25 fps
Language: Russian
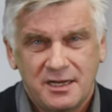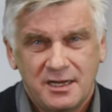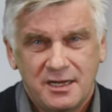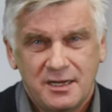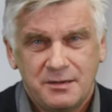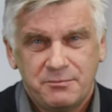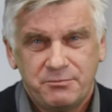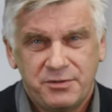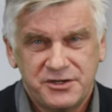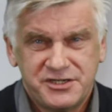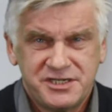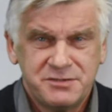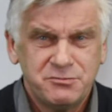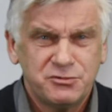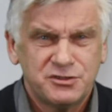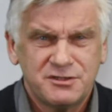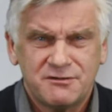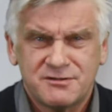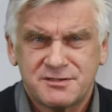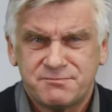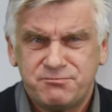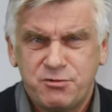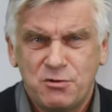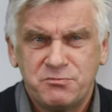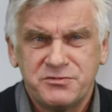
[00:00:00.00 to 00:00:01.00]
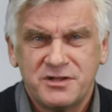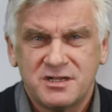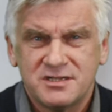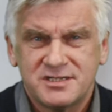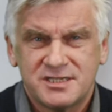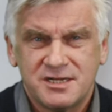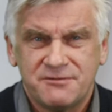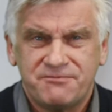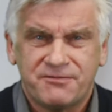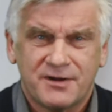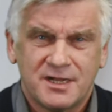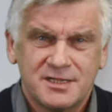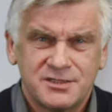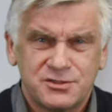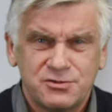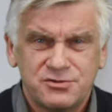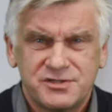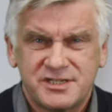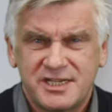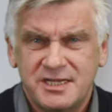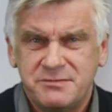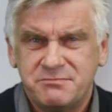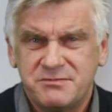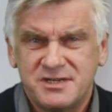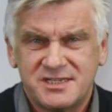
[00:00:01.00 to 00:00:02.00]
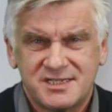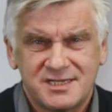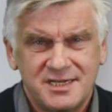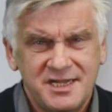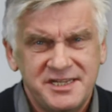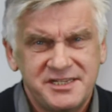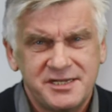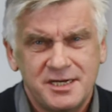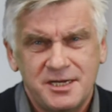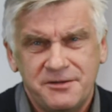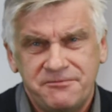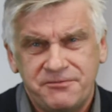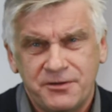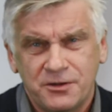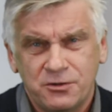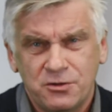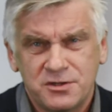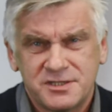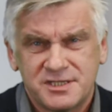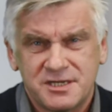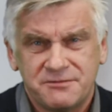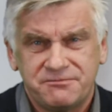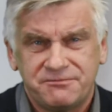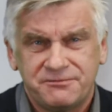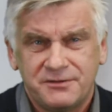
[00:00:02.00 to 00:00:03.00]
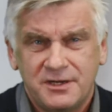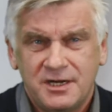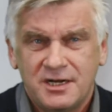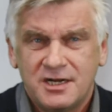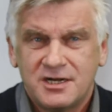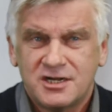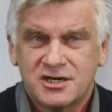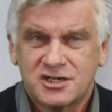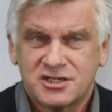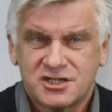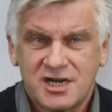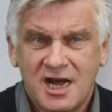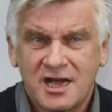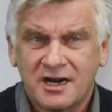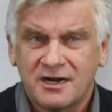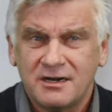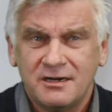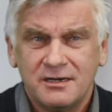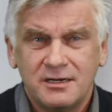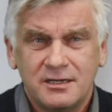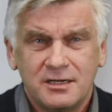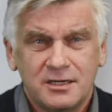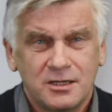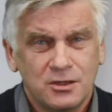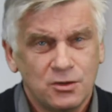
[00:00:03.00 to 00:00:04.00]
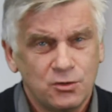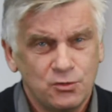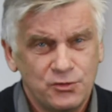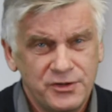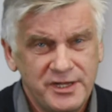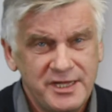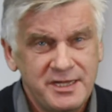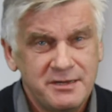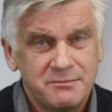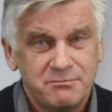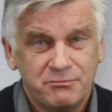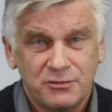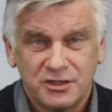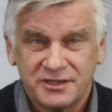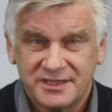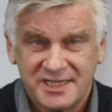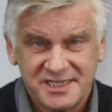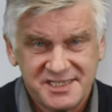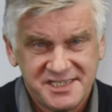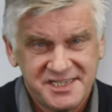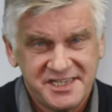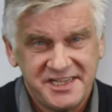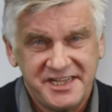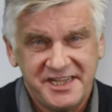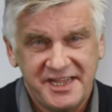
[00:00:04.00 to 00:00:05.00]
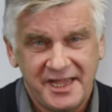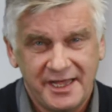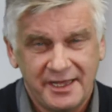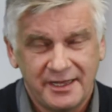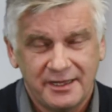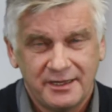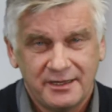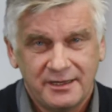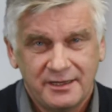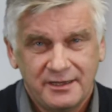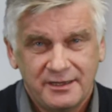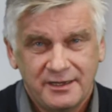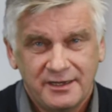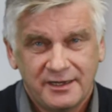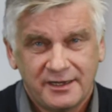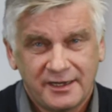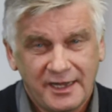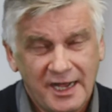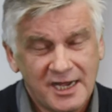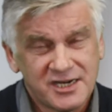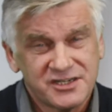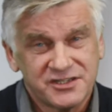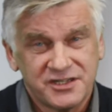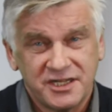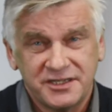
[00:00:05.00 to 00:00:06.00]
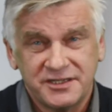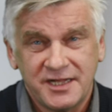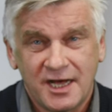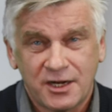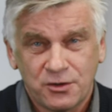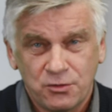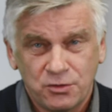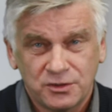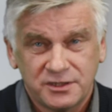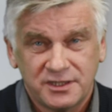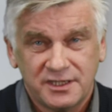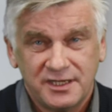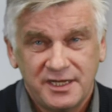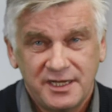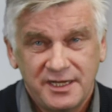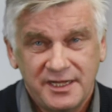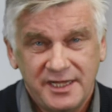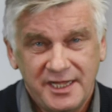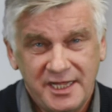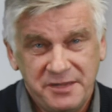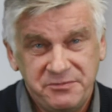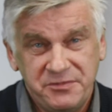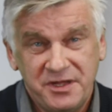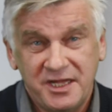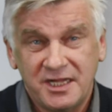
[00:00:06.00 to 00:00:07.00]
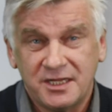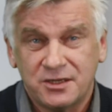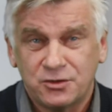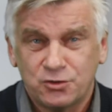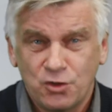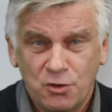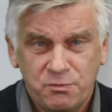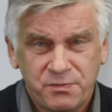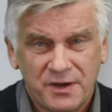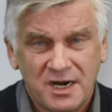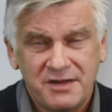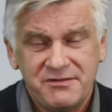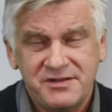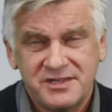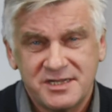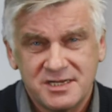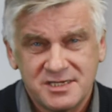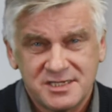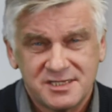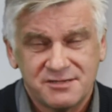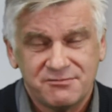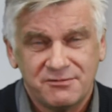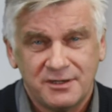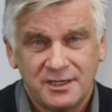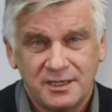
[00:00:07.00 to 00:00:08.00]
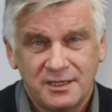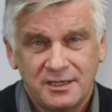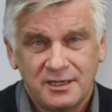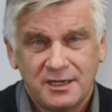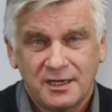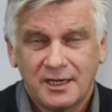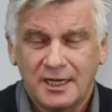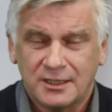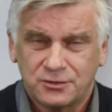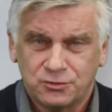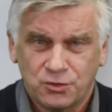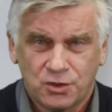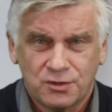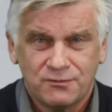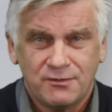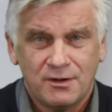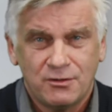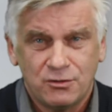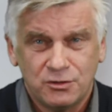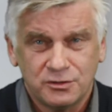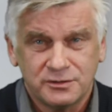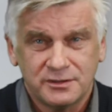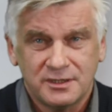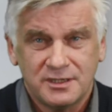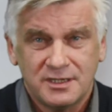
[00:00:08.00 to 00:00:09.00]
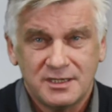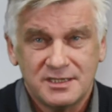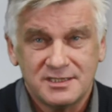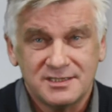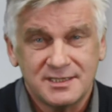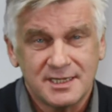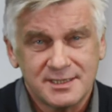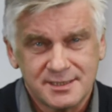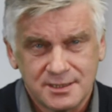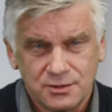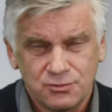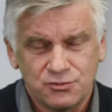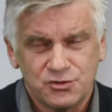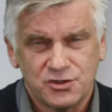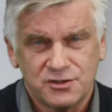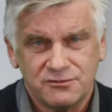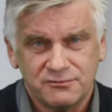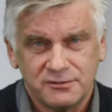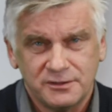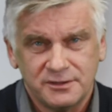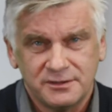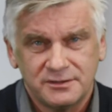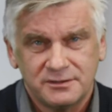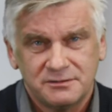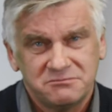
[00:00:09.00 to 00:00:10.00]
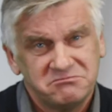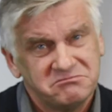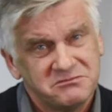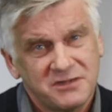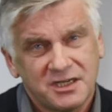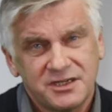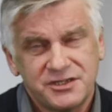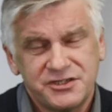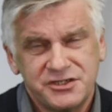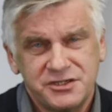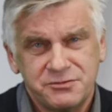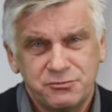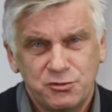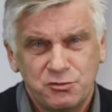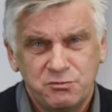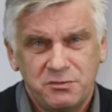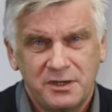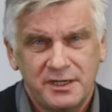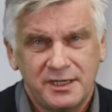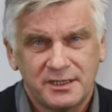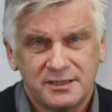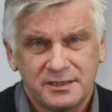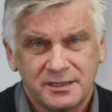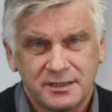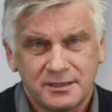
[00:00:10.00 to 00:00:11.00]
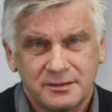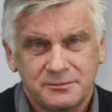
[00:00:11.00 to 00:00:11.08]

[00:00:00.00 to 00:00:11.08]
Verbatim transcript: Почему-то вспомнился французский мыслитель и философ Шарль Луи Монтескье. Каждый народ имеет то правительство, которого он заслуживает. К чему бы это?